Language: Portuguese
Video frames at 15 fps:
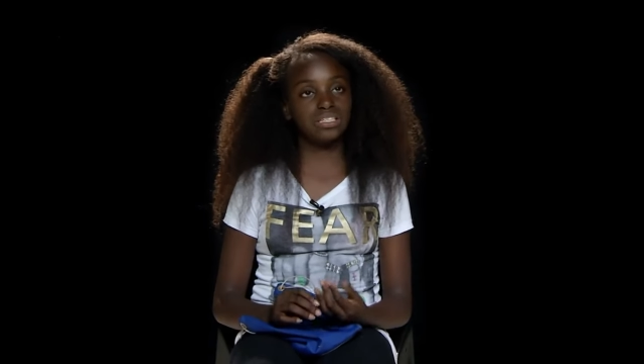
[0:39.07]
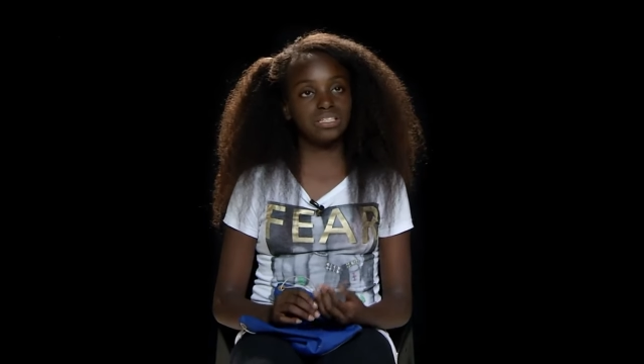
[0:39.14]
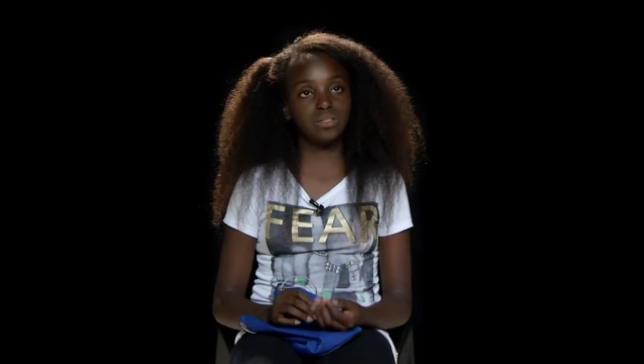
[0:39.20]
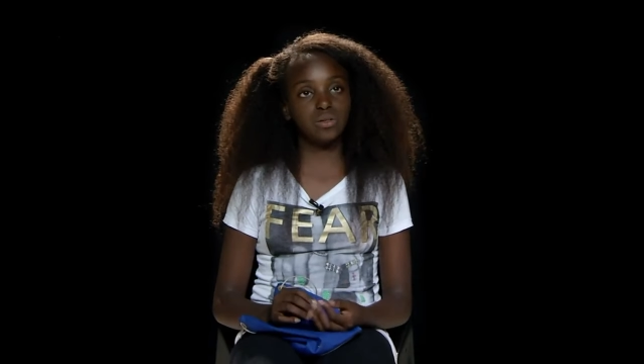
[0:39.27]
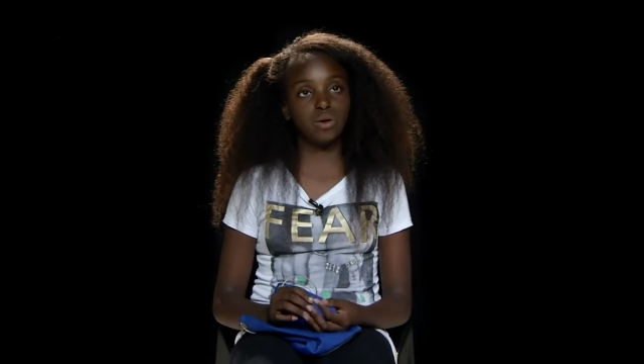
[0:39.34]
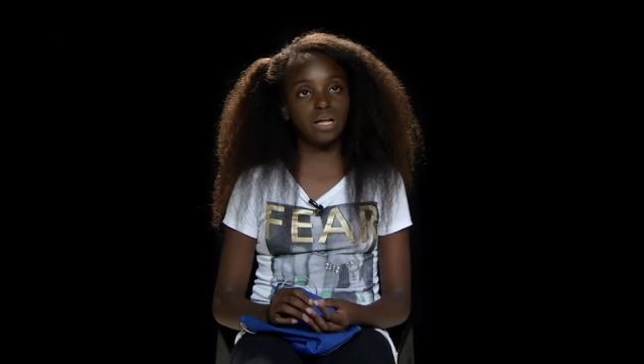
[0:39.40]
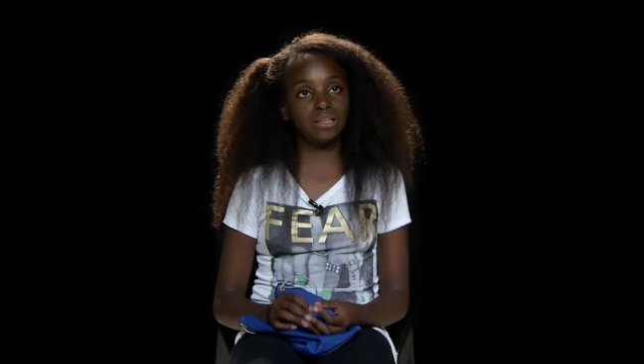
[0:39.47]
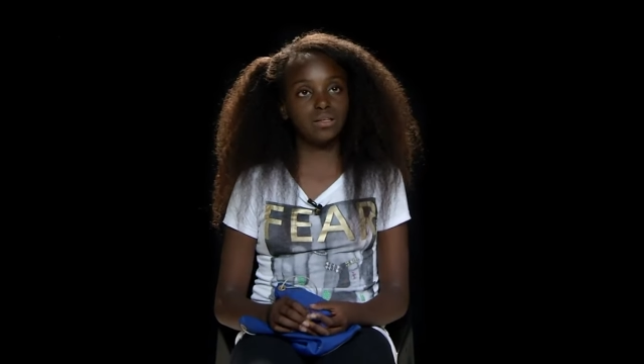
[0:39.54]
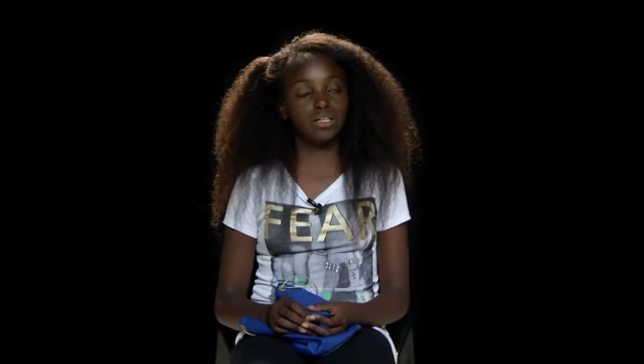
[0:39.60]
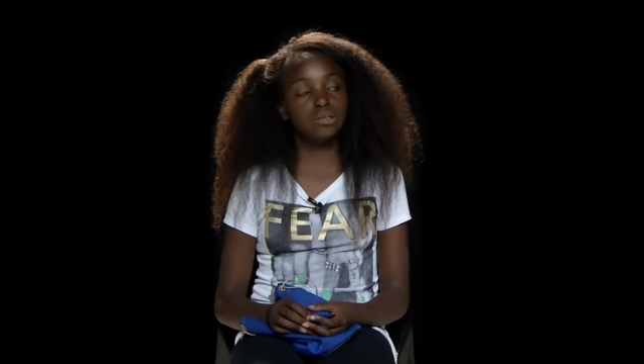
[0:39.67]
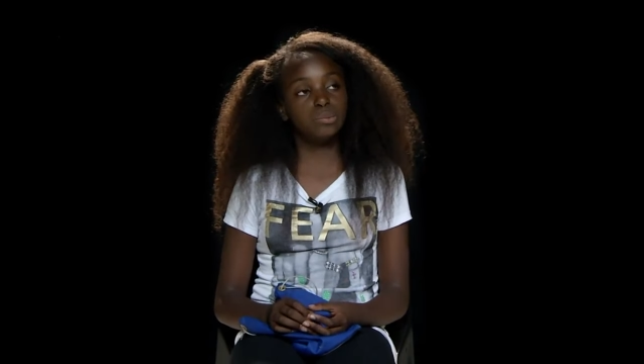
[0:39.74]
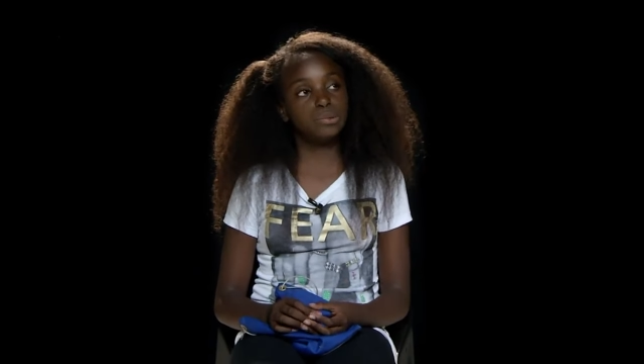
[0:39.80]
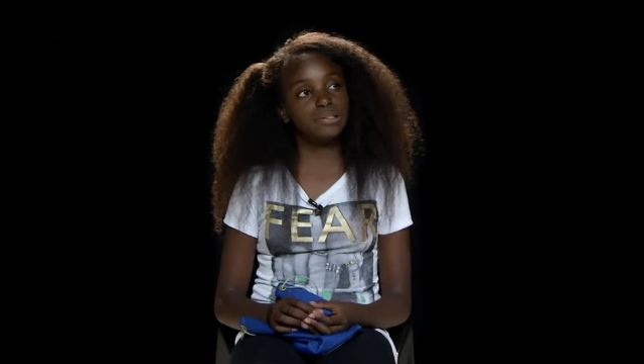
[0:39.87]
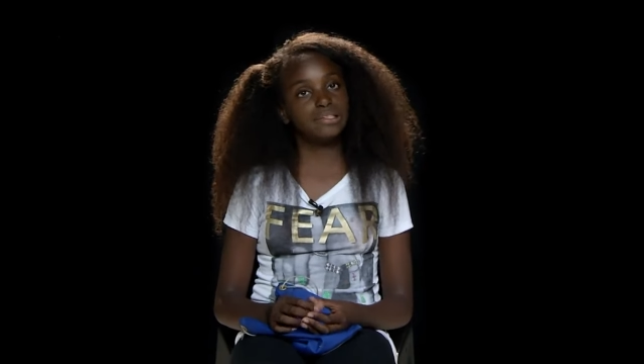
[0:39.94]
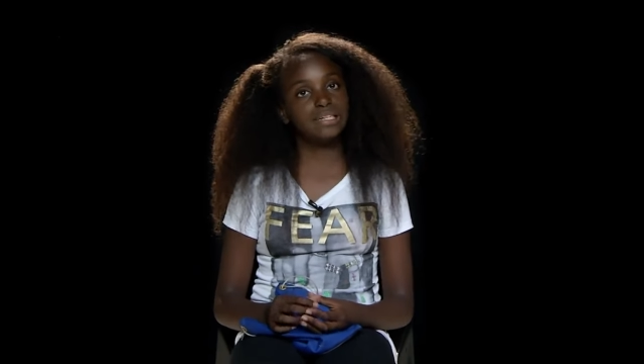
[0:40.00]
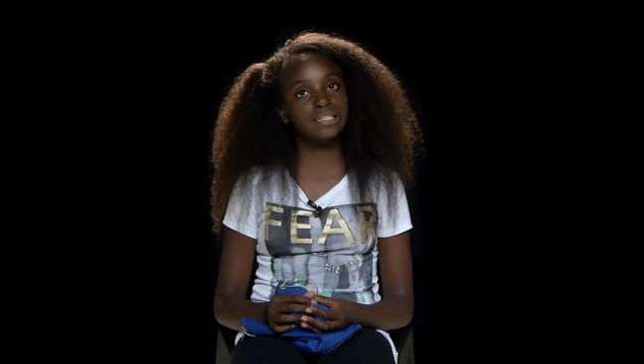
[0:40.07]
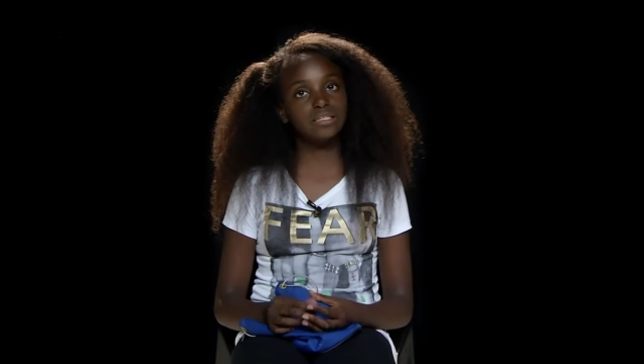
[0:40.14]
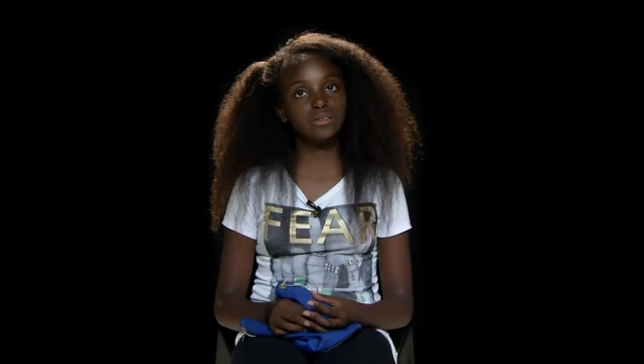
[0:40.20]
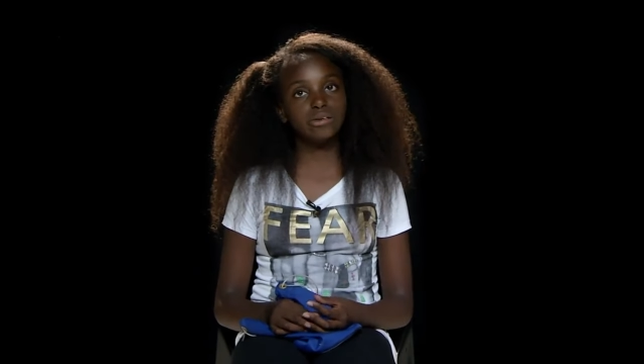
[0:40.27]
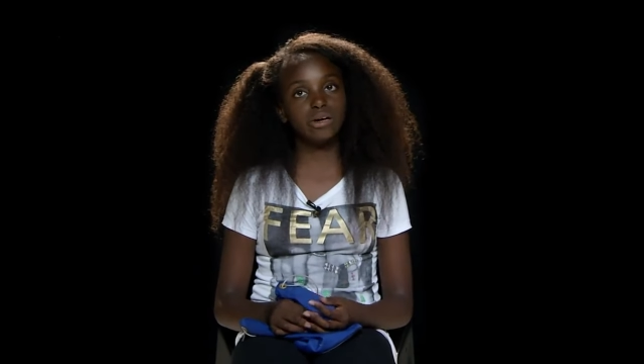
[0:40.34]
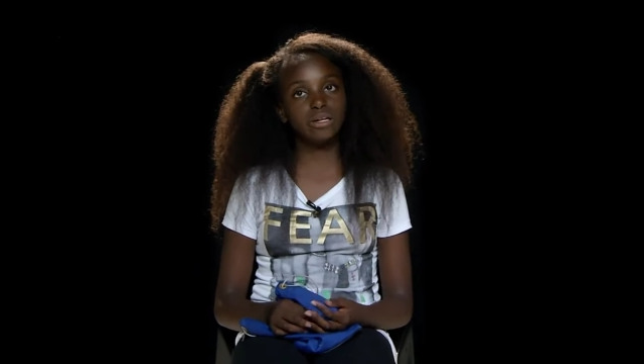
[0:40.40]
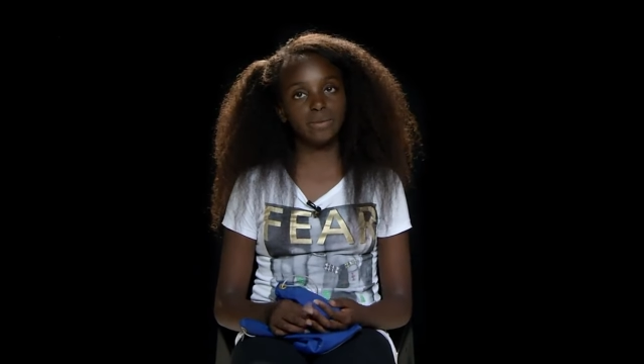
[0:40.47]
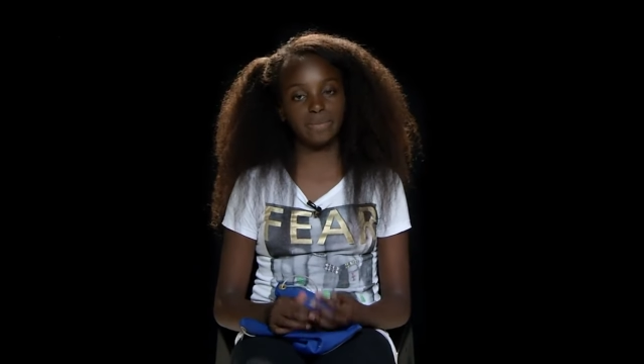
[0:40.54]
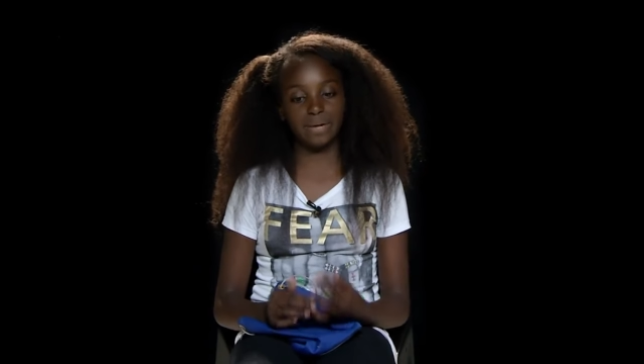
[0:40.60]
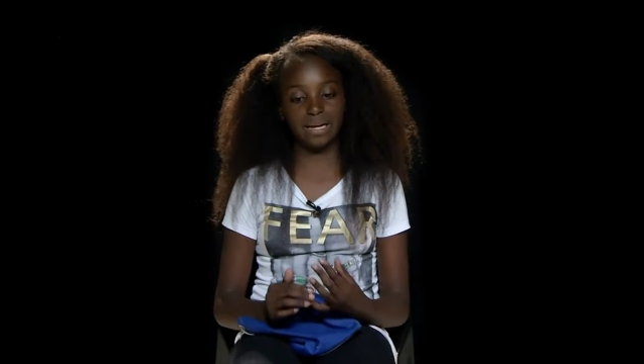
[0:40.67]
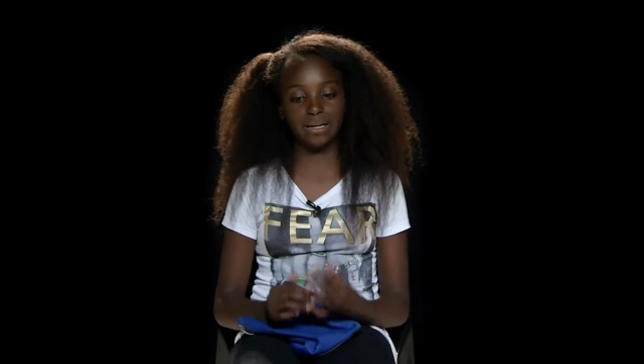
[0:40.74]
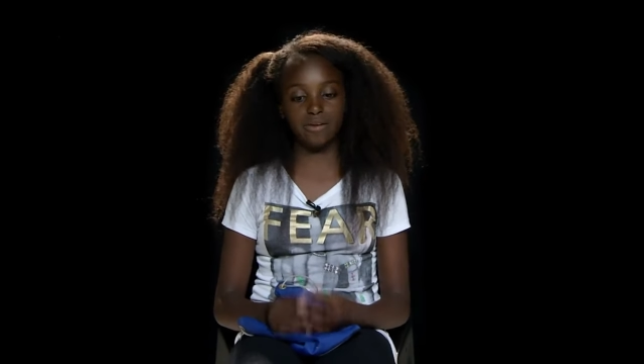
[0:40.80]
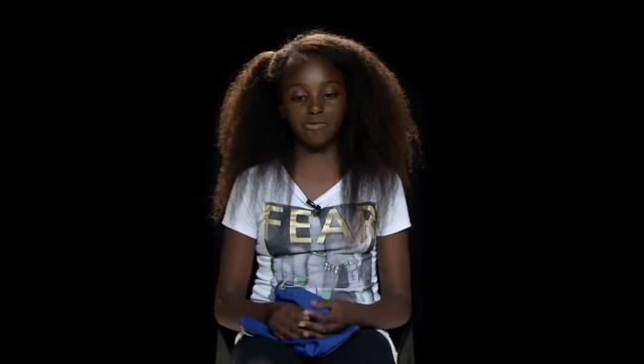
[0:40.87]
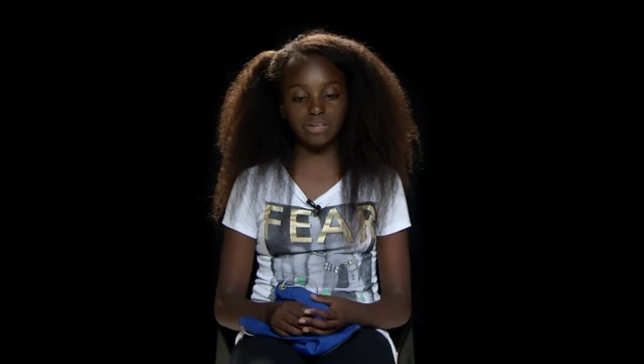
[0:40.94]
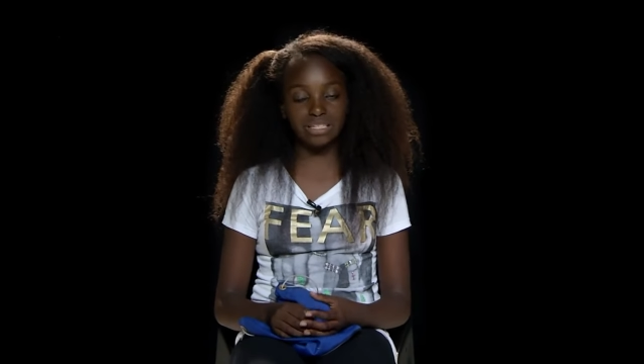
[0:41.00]
ensinou a todo mundo da escola
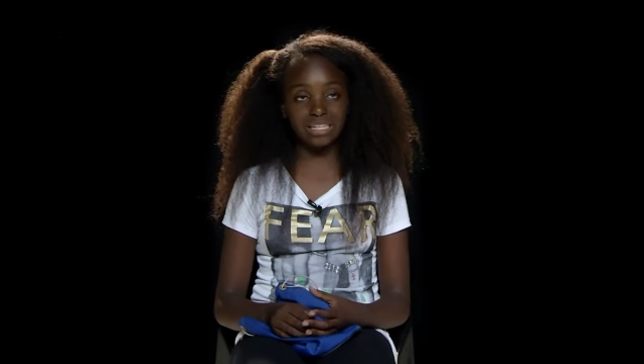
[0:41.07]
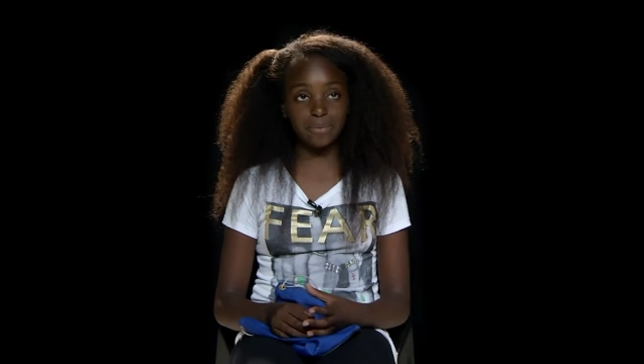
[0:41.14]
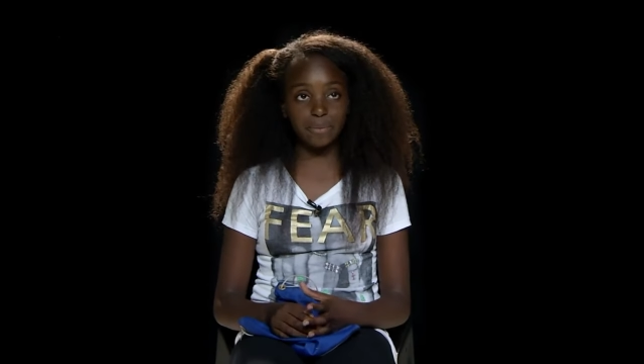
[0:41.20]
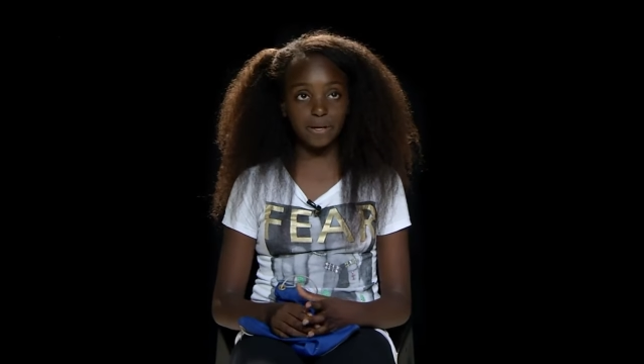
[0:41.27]
para não fazer